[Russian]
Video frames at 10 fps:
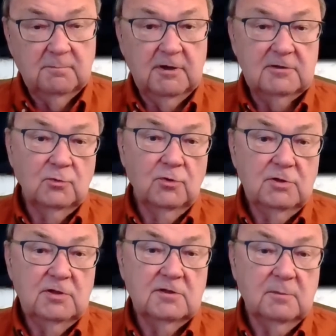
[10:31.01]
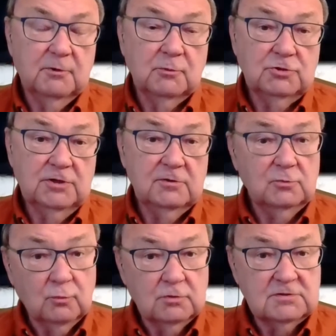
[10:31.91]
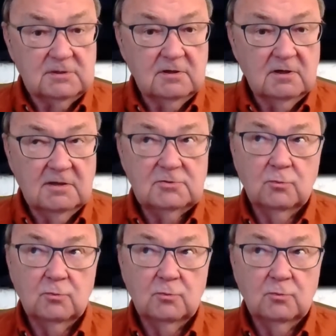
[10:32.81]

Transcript: По одной нитке получает Турция газ,